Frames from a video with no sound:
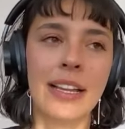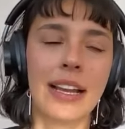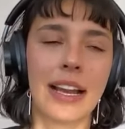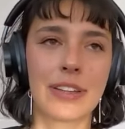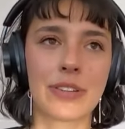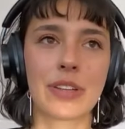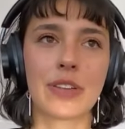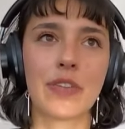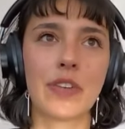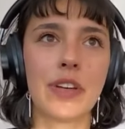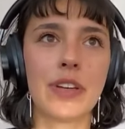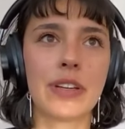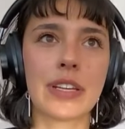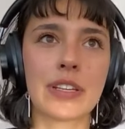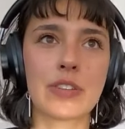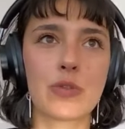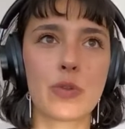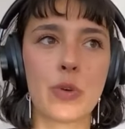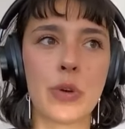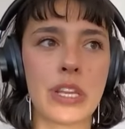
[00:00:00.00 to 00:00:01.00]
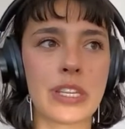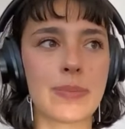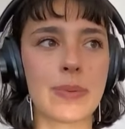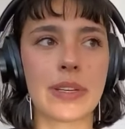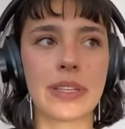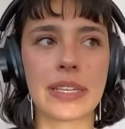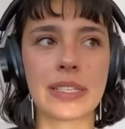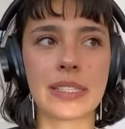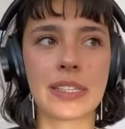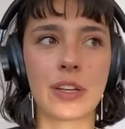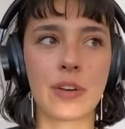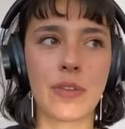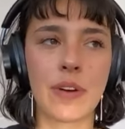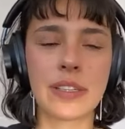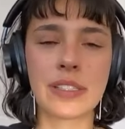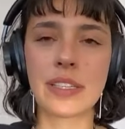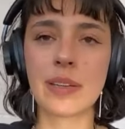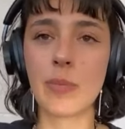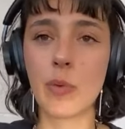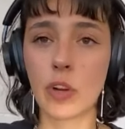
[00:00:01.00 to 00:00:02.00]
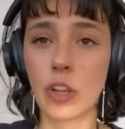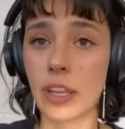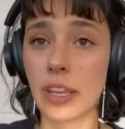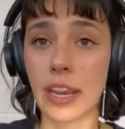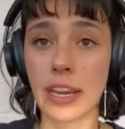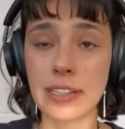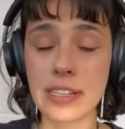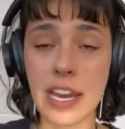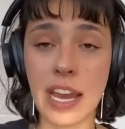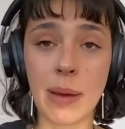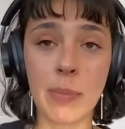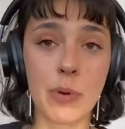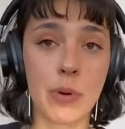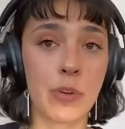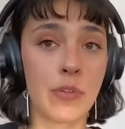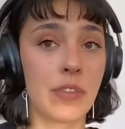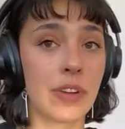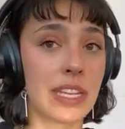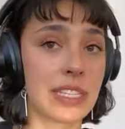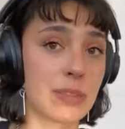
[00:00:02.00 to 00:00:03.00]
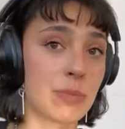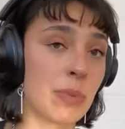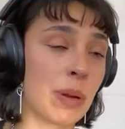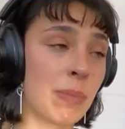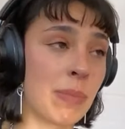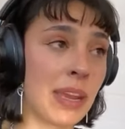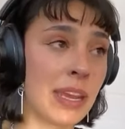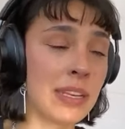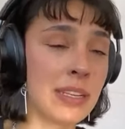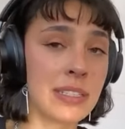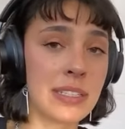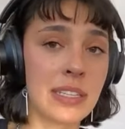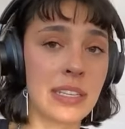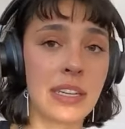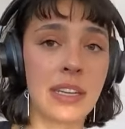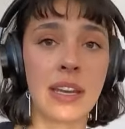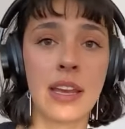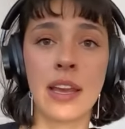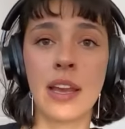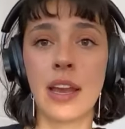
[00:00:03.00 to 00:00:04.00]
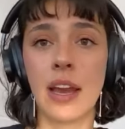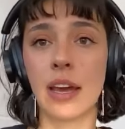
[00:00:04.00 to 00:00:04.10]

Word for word: Also ich finde das schön, dass, ich quasi die Möglichkeit habe, irgendwie jetzt mit meinem Handy,